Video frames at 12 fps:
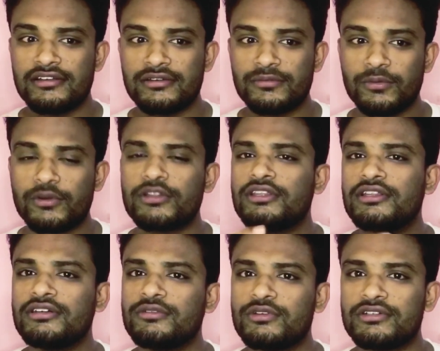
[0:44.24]
பிறந்த
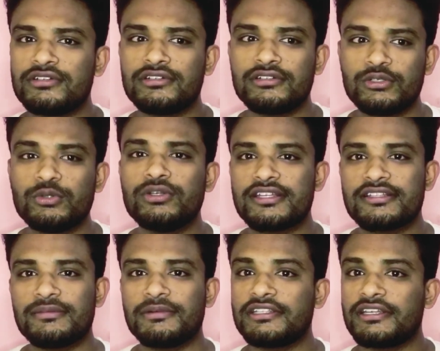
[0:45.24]
ஒரு டூ
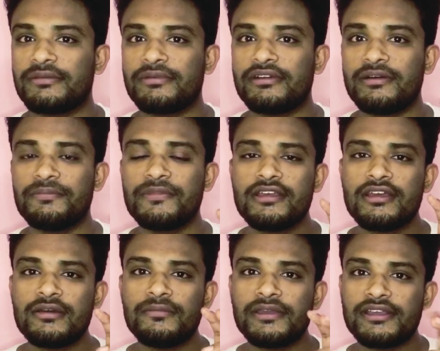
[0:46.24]
இயர்ஸில் பார்த்திங்க அப்படின்னா
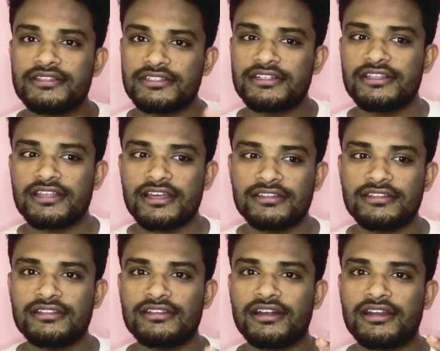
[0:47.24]
மிக சின்னதாக
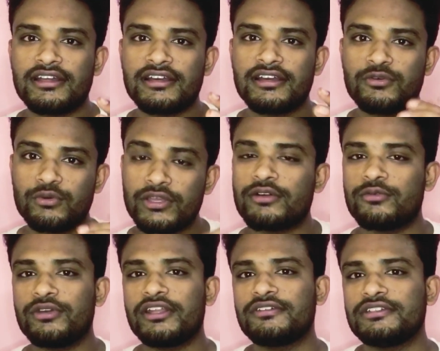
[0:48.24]
இருந்ததுக்கான உயரம்
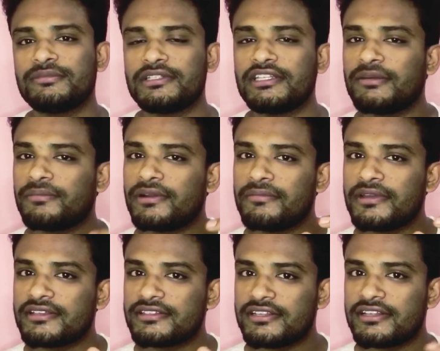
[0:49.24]
உயரம் வந்து பார்த்திங்க அப்படின்னா
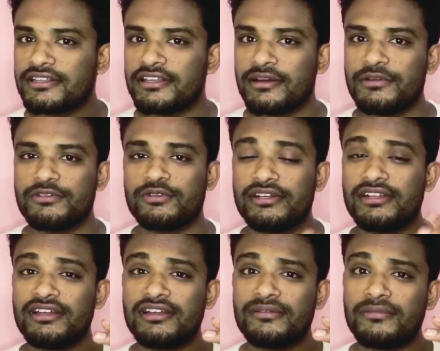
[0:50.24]
மிக சின்னது அப்படின்னு
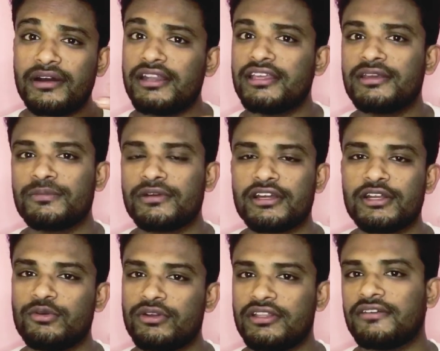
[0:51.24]
சொல்லிட்டு மாணிக்கம்ங்கிற
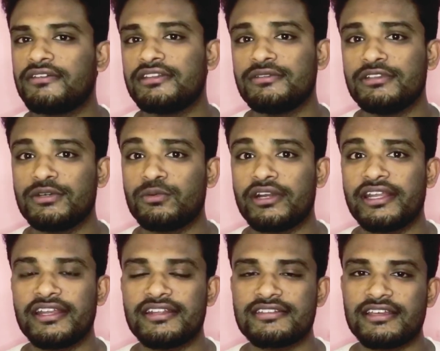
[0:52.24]
கண்ணுக்குட்டி தான் வந்து இதுக்கு முன்னாடி
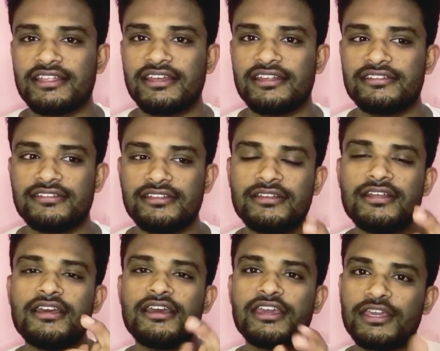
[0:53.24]
என்ன சாதனையாக இருந்தது
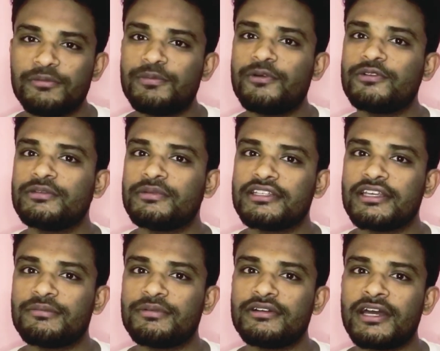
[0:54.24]
இப்போ வந்து பார்த்திங்க
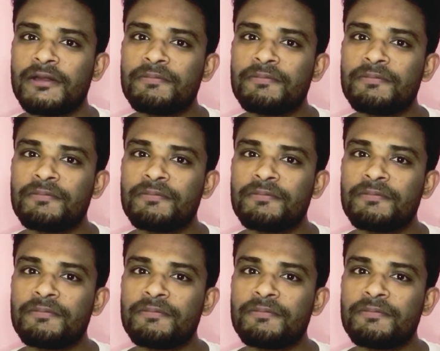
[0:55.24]
அப்படின்னா